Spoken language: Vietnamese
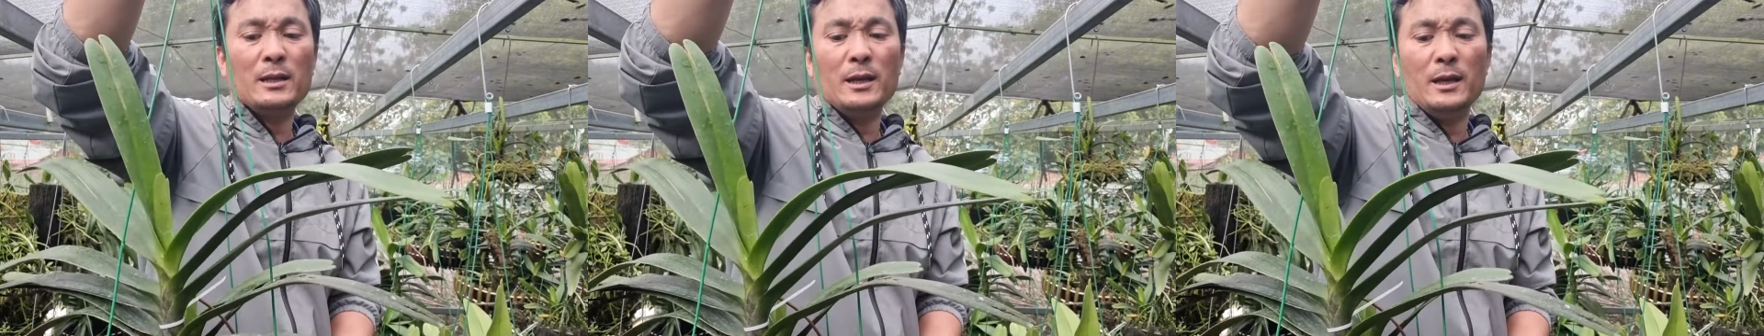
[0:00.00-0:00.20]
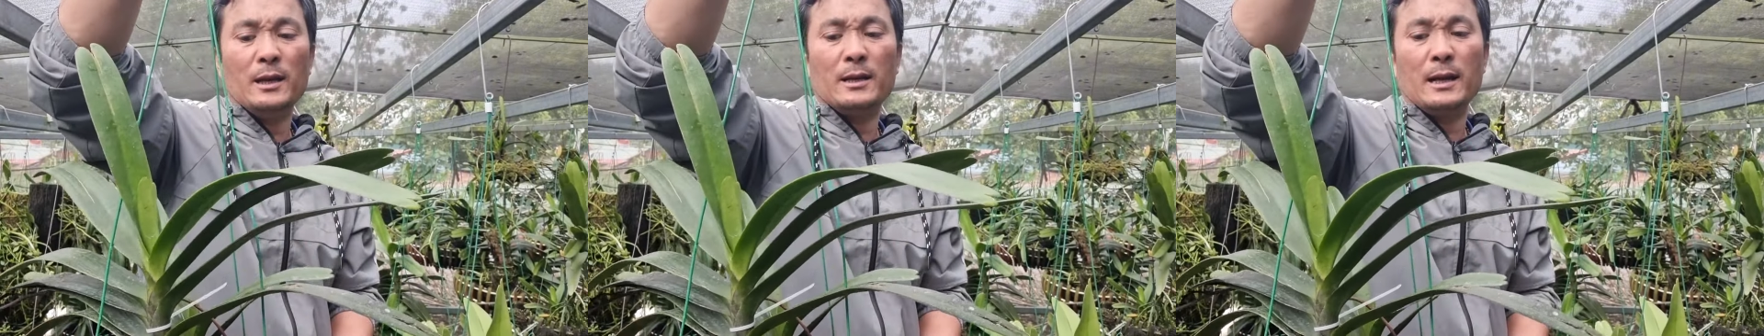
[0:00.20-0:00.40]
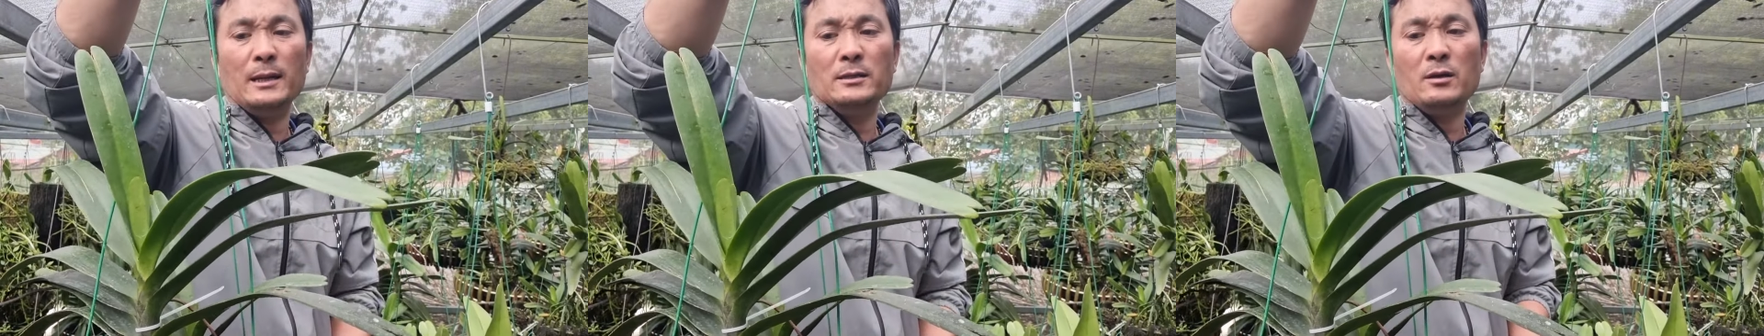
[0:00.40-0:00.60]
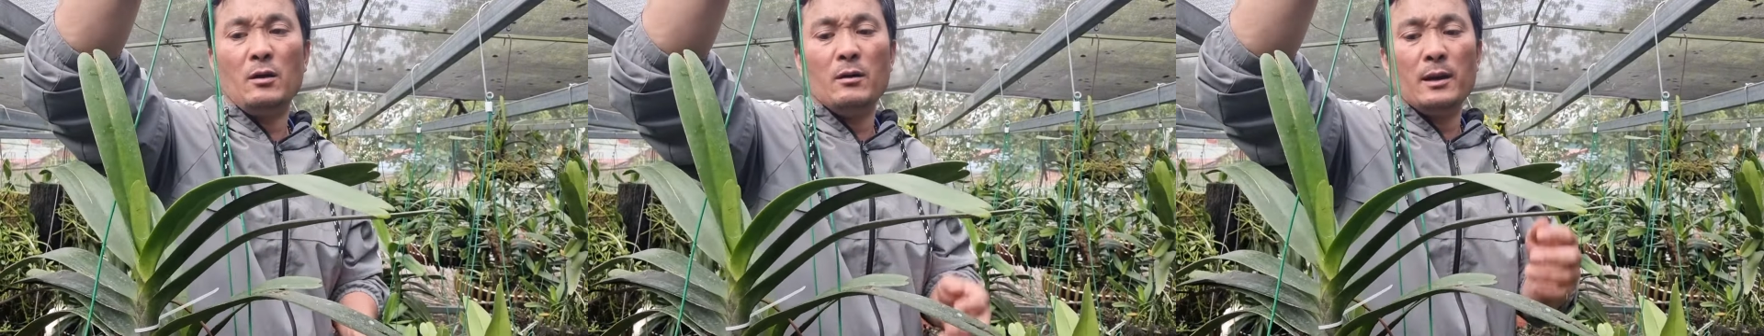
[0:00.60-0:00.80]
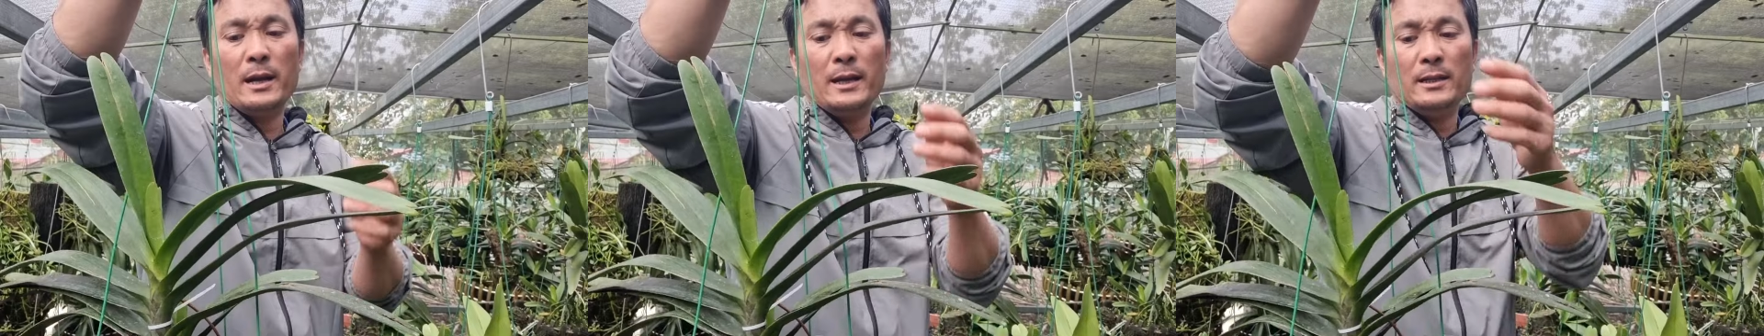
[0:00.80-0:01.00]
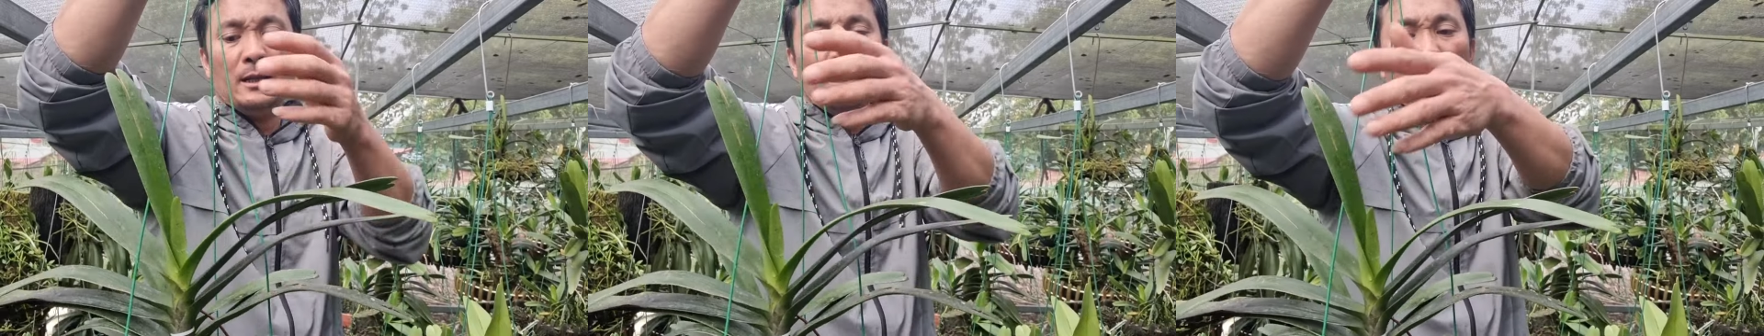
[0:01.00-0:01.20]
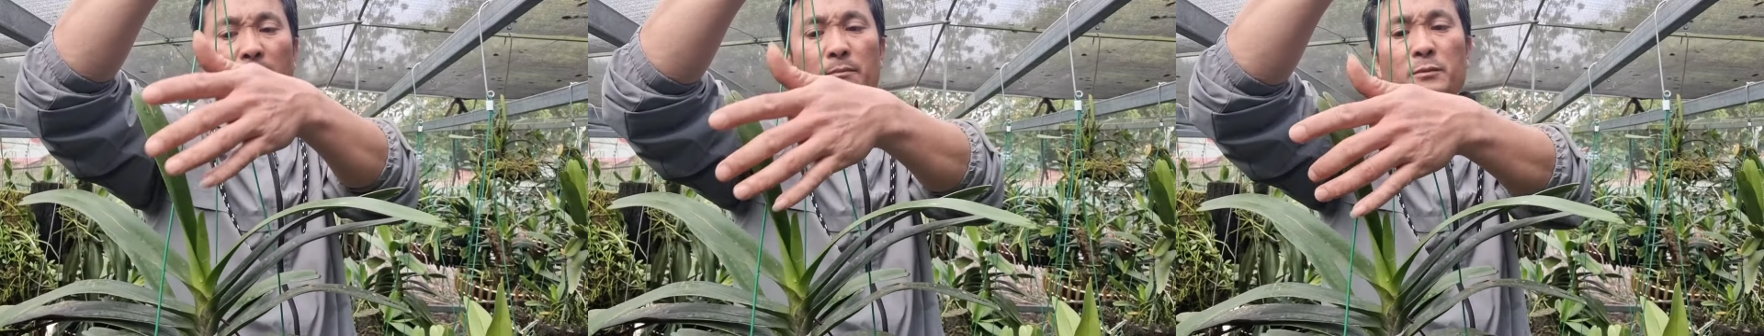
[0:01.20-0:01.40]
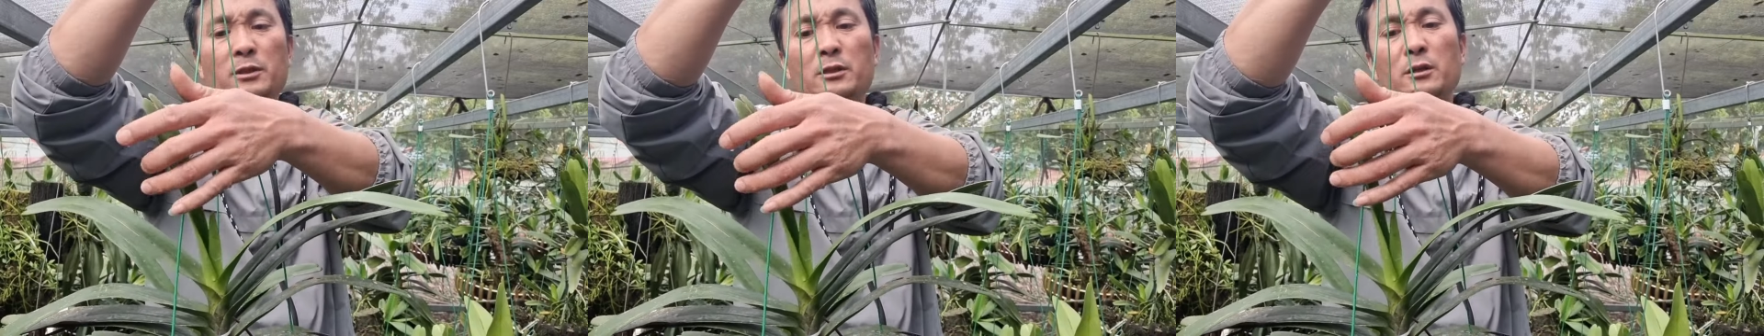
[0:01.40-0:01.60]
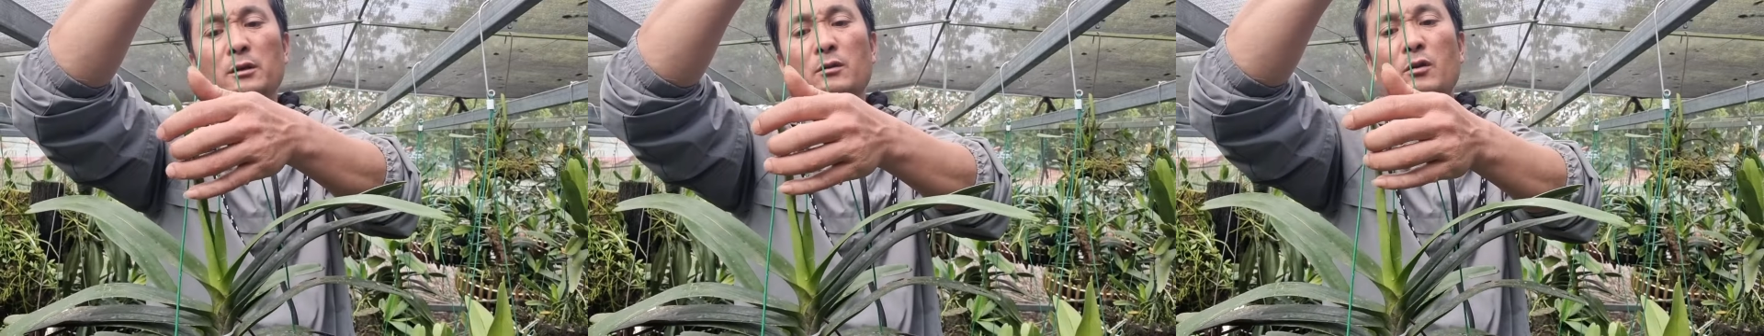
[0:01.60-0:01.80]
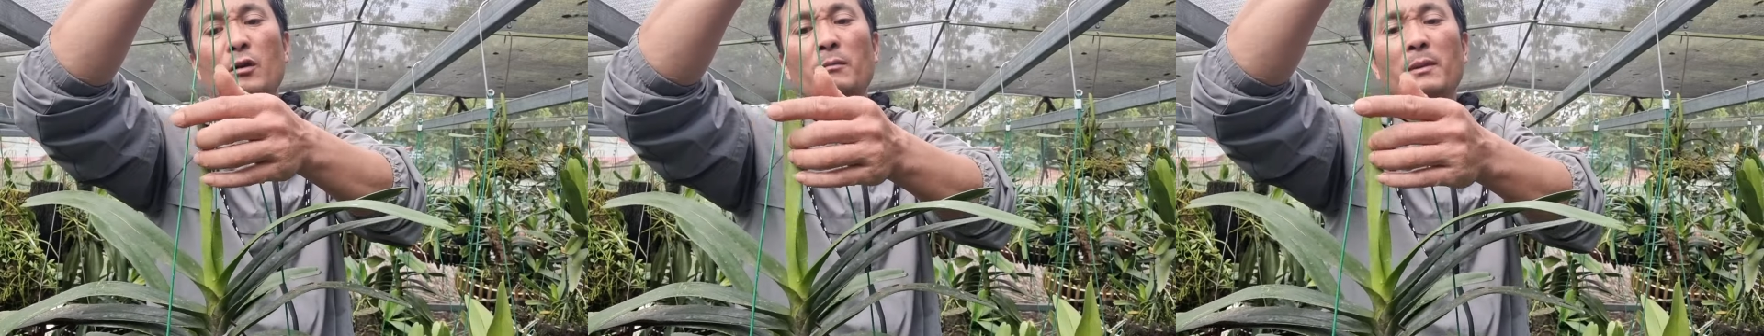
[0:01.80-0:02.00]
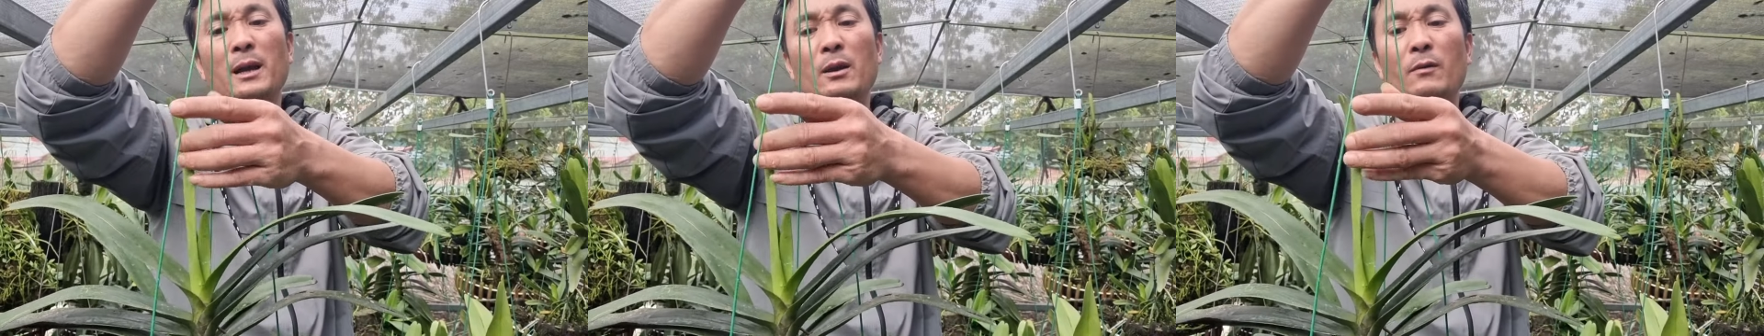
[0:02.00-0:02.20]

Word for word: thì cái giò này thì em chưa có mặt